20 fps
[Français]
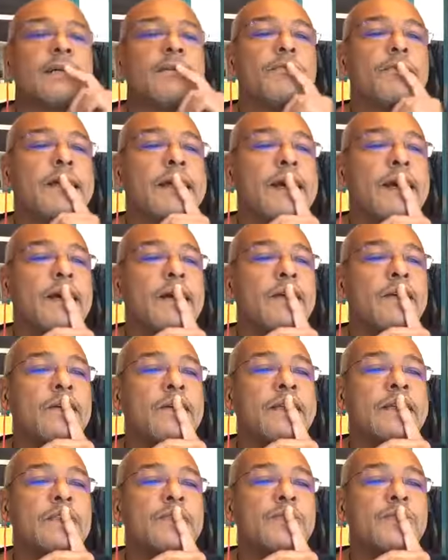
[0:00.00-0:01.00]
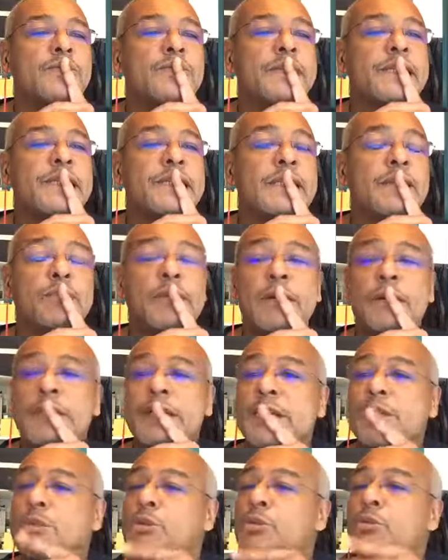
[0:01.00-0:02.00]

Voilà, euh, qu'est-ce que je voulais dire Bah oui, je,